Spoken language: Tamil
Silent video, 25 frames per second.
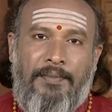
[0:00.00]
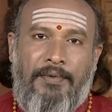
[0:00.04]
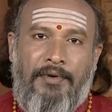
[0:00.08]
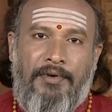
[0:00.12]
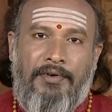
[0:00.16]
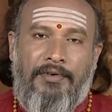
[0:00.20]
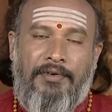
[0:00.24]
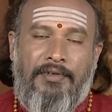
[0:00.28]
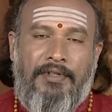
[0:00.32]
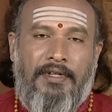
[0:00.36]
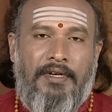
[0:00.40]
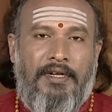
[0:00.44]

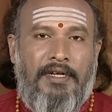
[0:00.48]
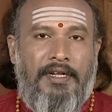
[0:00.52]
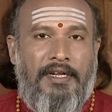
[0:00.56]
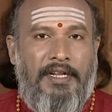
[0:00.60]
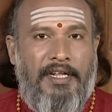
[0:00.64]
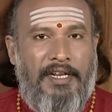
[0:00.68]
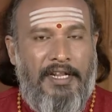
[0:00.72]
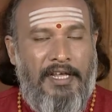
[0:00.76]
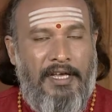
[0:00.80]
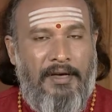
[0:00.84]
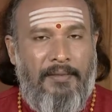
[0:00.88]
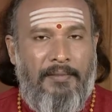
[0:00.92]
போக்குவதற்கு
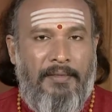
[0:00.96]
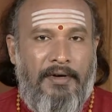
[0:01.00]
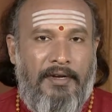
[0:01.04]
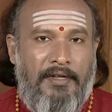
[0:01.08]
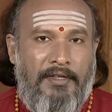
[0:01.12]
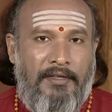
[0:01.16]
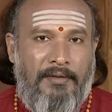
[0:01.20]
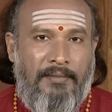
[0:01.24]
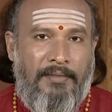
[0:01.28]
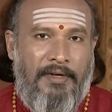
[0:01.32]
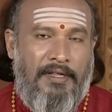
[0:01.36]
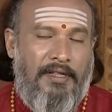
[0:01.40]
நிறைய
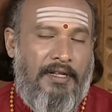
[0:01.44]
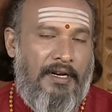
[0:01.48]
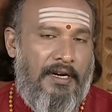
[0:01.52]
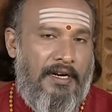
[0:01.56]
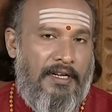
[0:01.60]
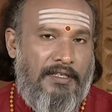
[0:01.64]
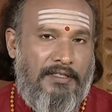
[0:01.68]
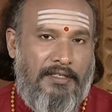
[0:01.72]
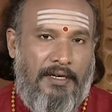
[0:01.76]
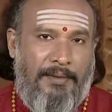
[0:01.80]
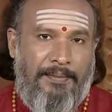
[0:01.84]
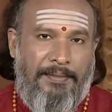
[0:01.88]
மருந்து
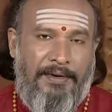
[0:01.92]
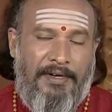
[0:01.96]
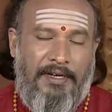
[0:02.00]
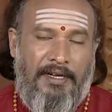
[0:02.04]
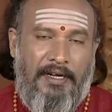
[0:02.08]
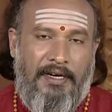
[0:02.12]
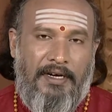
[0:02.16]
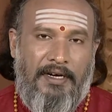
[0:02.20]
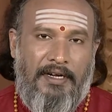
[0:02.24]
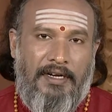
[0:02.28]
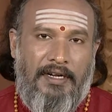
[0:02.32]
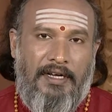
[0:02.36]
மாத்திரைகளை
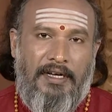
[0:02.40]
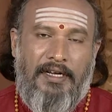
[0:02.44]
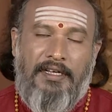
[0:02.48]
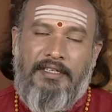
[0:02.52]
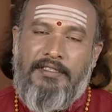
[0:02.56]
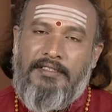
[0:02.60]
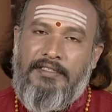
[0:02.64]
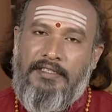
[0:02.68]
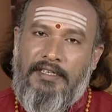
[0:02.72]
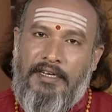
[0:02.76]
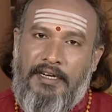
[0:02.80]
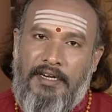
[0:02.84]
சாப்பிட்டாங்கன்னா
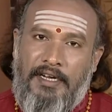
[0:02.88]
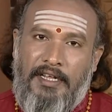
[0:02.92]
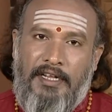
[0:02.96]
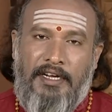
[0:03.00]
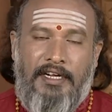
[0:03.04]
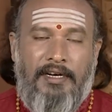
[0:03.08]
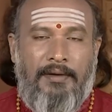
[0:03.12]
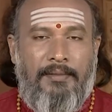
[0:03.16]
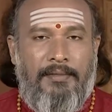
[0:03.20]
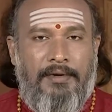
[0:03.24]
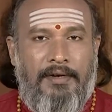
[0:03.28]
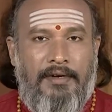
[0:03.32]

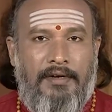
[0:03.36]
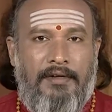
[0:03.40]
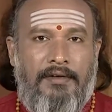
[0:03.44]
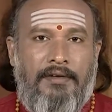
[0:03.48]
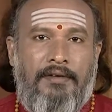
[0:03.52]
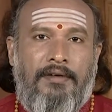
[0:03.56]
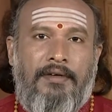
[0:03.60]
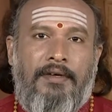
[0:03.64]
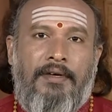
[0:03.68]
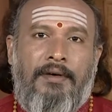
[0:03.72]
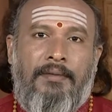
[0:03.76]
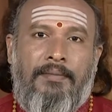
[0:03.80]
சிறுநீரக
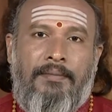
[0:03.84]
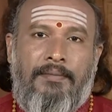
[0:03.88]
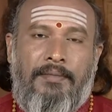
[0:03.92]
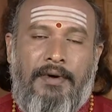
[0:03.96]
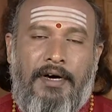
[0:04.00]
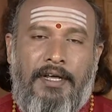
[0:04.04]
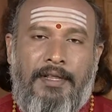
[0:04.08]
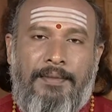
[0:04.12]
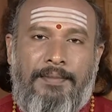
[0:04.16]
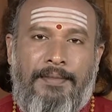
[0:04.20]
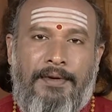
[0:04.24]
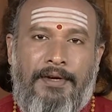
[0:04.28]
மண்டலம்
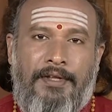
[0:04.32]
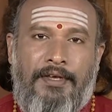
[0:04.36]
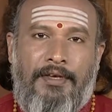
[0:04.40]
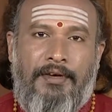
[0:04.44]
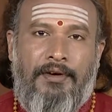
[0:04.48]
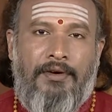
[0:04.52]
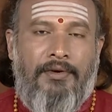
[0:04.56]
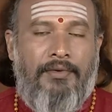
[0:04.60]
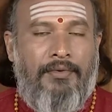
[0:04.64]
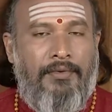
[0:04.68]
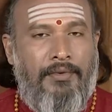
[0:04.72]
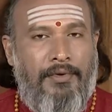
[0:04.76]

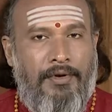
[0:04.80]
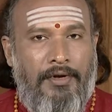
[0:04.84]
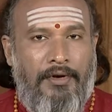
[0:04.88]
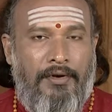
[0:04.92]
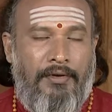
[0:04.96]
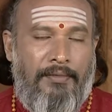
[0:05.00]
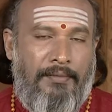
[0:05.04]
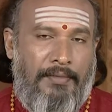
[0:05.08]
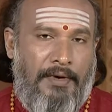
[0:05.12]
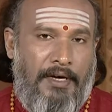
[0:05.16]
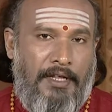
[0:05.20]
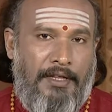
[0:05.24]
பாதிப்படையும்
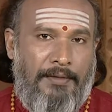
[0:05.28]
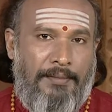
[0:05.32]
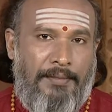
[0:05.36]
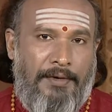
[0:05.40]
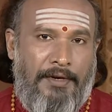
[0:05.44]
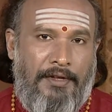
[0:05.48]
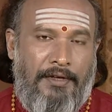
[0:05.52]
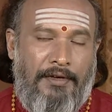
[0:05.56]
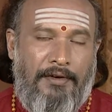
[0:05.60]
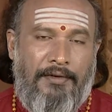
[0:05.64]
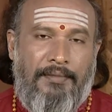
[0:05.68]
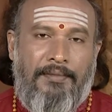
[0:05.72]
குடலும்
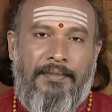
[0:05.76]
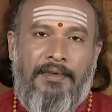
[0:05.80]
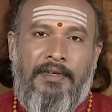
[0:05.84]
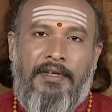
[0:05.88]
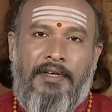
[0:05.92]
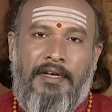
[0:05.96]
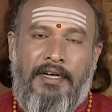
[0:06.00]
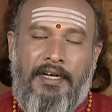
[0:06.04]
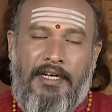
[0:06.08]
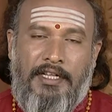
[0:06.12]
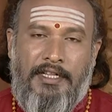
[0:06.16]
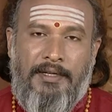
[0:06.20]
பாதிப்படையும்
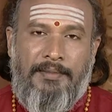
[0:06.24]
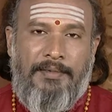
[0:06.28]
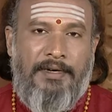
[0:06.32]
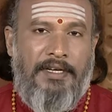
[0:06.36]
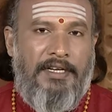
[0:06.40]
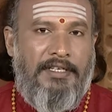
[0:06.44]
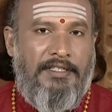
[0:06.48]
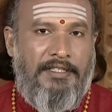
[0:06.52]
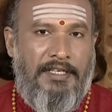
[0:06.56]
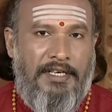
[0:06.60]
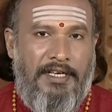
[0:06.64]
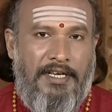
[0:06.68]
அந்த
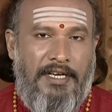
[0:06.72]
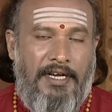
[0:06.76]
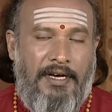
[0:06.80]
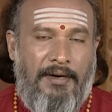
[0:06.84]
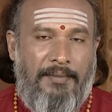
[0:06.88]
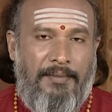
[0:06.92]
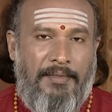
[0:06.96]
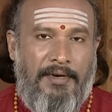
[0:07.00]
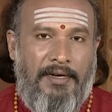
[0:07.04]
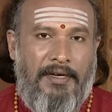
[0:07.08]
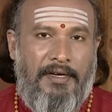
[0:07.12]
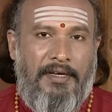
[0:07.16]
மாதிரி
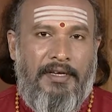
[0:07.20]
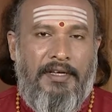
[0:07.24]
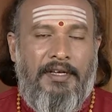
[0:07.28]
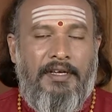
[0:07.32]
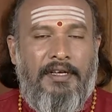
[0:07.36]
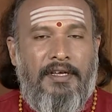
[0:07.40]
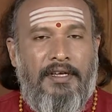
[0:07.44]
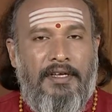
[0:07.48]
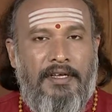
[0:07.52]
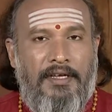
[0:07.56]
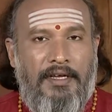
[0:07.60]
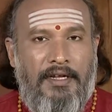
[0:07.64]
செய்யாமல்
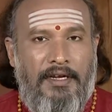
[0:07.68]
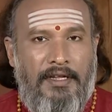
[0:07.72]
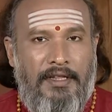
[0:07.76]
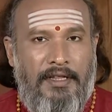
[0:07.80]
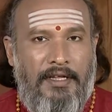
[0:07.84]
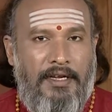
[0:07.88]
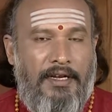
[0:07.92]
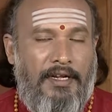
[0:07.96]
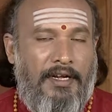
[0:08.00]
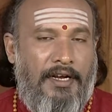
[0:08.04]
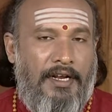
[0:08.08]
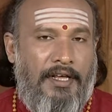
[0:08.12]

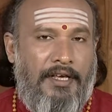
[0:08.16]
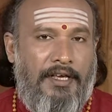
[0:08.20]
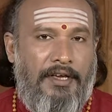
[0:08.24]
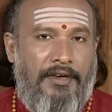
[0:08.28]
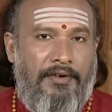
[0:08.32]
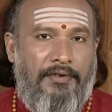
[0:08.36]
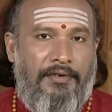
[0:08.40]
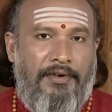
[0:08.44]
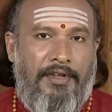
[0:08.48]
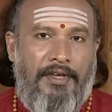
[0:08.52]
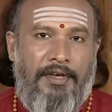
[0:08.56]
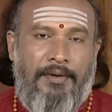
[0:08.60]
எளிதில்
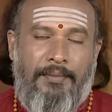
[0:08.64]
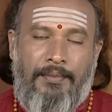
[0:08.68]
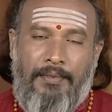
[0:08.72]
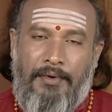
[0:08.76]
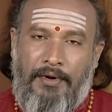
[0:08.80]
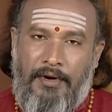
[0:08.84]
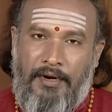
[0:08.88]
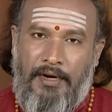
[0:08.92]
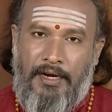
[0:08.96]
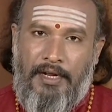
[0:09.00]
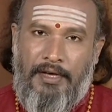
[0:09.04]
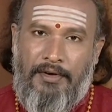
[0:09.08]
கிடைக்கக்கூடிய
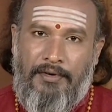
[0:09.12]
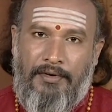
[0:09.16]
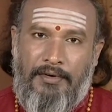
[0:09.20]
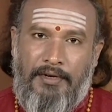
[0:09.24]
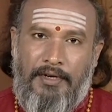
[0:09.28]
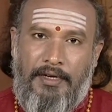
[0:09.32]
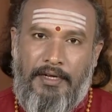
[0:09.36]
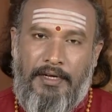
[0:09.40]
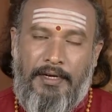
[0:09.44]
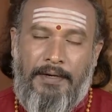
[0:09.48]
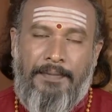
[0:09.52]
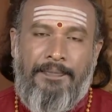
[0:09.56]
பொருட்களை கொண்டு